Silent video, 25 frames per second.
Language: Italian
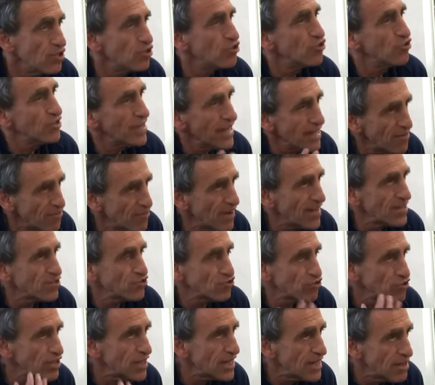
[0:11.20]
non è
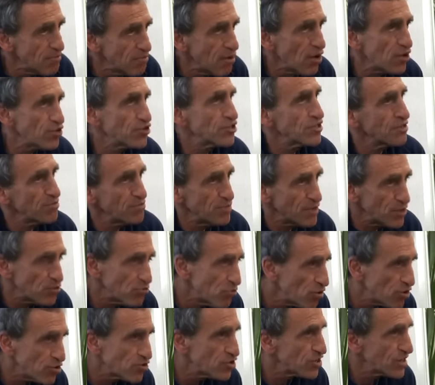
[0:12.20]
faccio delle mosse per
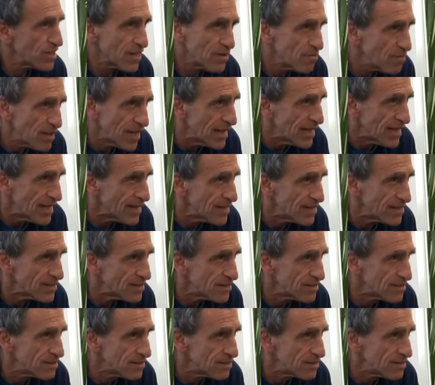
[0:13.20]
nuocere a me. Eh?